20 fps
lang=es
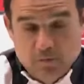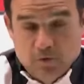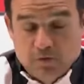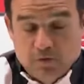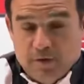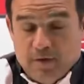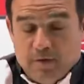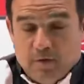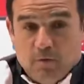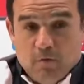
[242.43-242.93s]

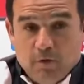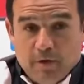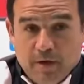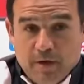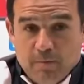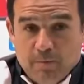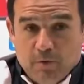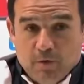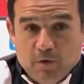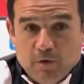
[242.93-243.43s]
mostrando como un
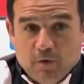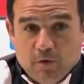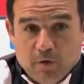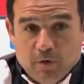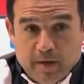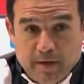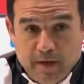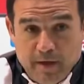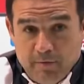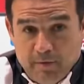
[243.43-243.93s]

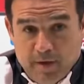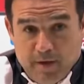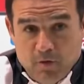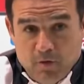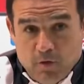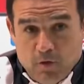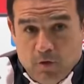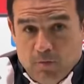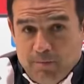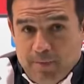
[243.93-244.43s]
equipo
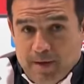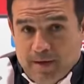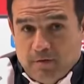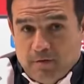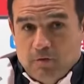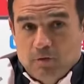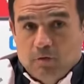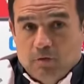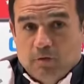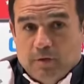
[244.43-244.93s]
equilibrado,
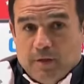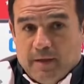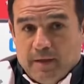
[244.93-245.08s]
compacto,